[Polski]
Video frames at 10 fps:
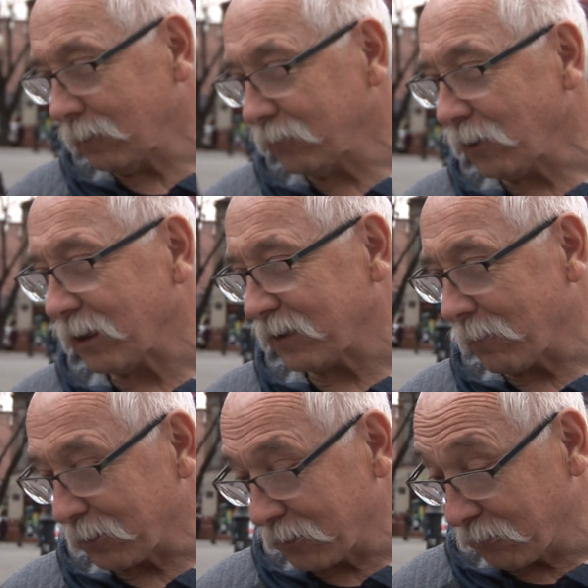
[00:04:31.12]
Co ja
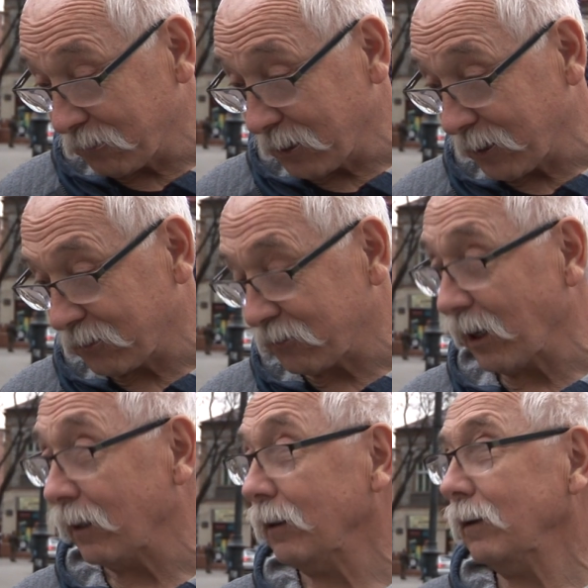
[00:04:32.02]
zamknę się w czterech
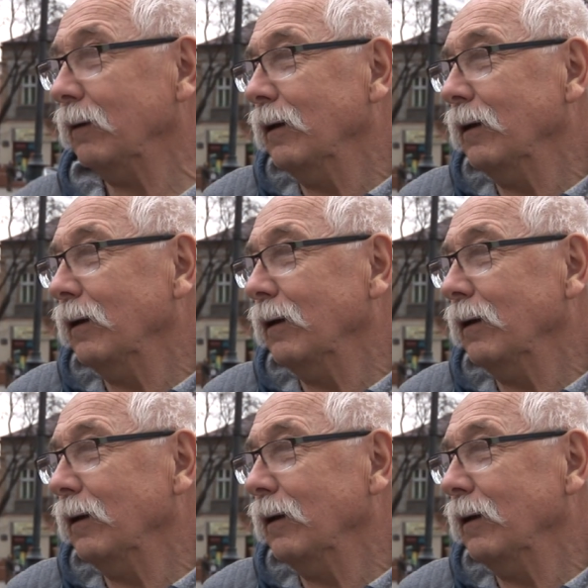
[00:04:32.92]
ścianach?